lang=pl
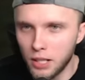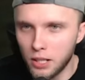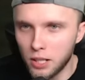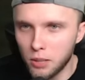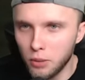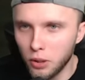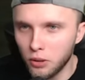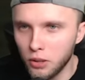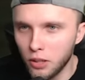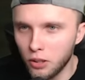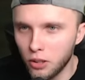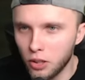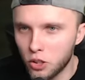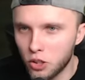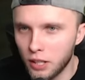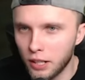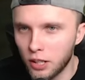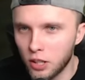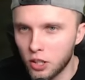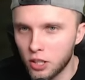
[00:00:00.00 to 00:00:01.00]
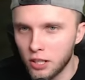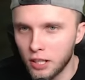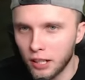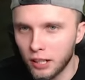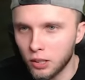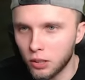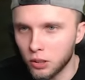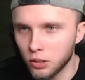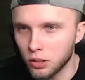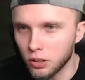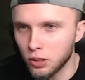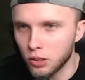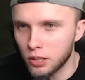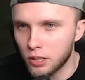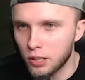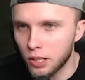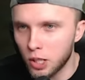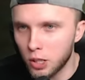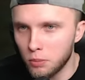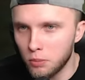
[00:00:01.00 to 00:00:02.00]
dobrać sobie od niego jeszcze jakieś nagrody.
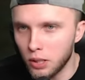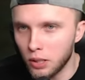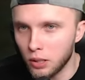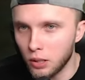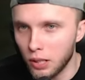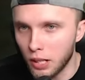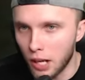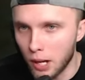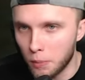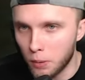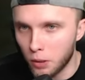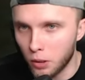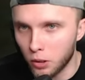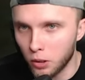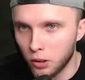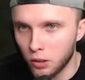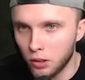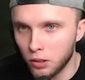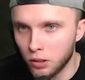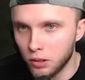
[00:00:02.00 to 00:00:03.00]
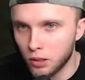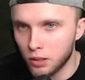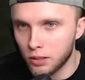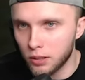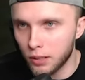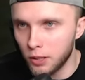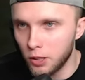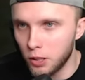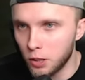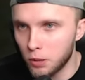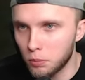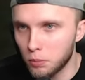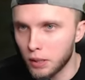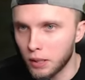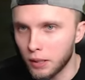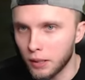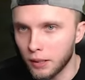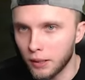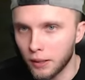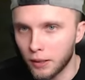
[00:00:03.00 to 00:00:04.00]
Dostaliśmy jabłko,
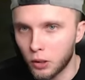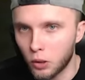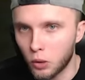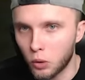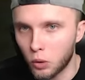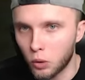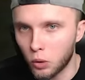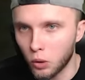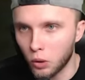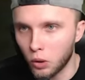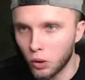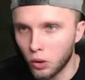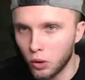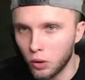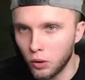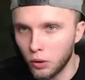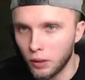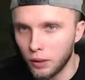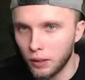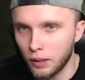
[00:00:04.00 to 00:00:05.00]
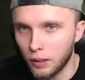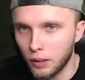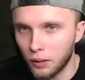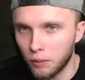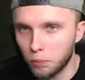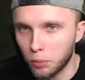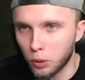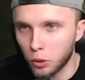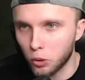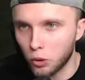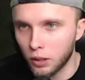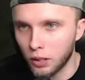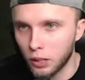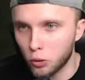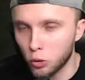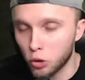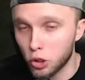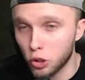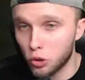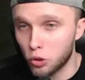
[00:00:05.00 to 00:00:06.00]
dostaliśmy to i po
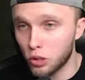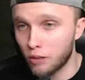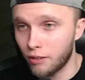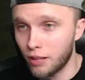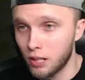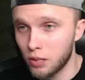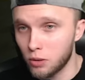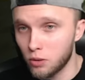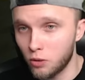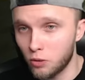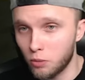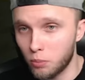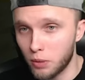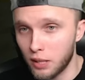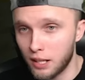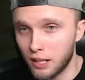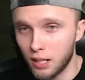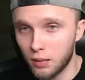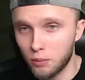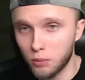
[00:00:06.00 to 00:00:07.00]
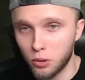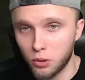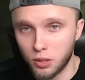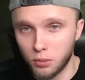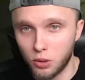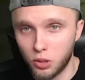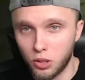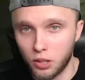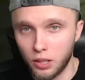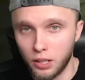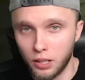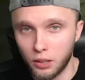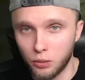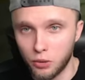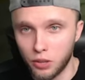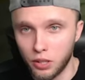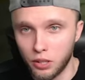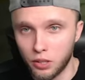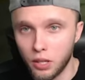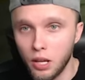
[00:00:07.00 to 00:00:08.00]
dokonaniu sześciu awansów będę mógł zdobyć kolejną
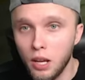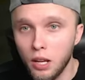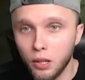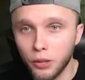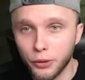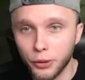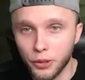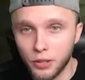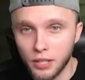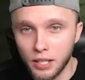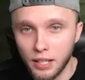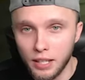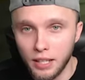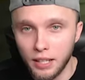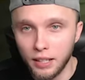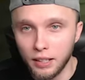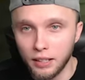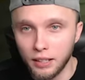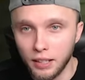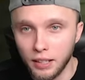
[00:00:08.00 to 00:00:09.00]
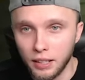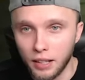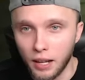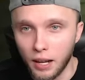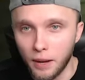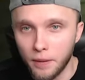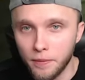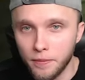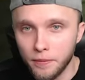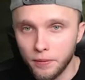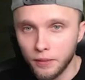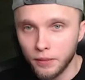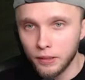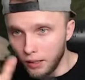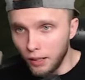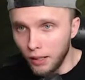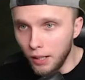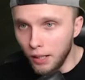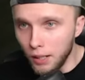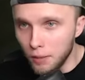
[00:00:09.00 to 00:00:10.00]
rzecz. Odrodzenie Endera.
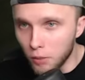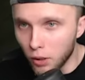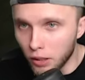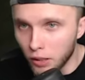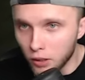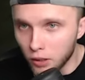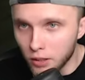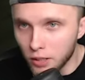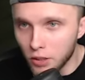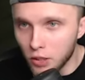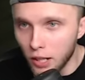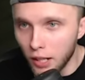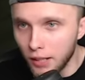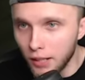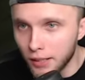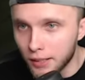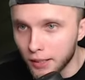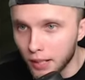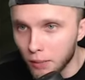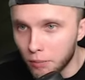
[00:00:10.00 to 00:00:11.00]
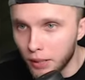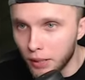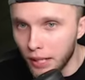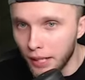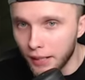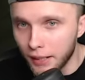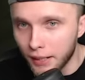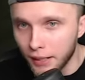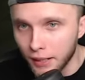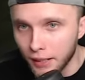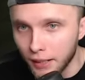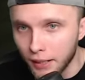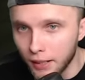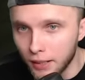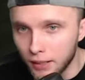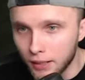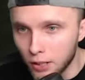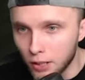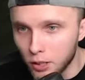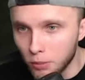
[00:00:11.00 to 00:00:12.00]
I mogę dostać elytrę, pięknie,
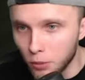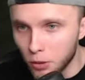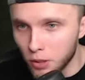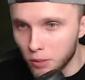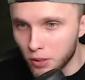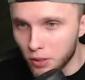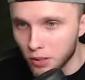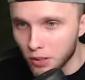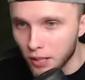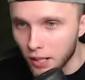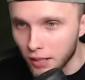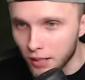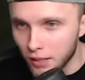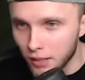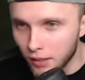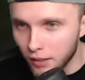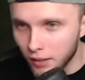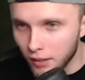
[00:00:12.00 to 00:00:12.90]
elytra się może przydać.